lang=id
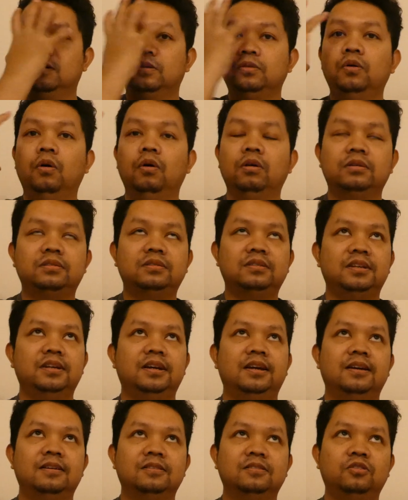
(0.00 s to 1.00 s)

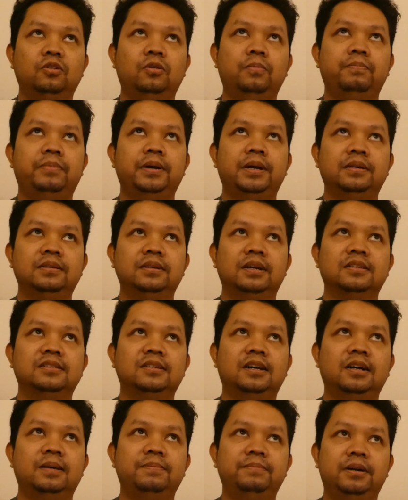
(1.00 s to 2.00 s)
goldnya topeng yang
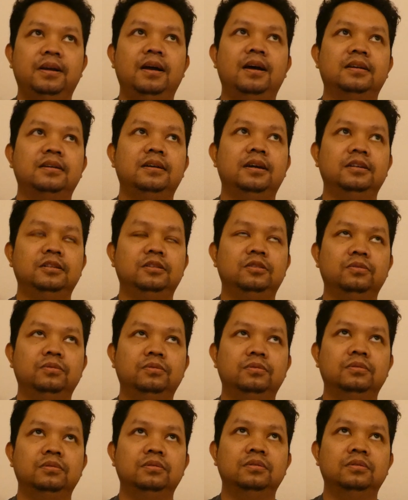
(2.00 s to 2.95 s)
sangat berharga itu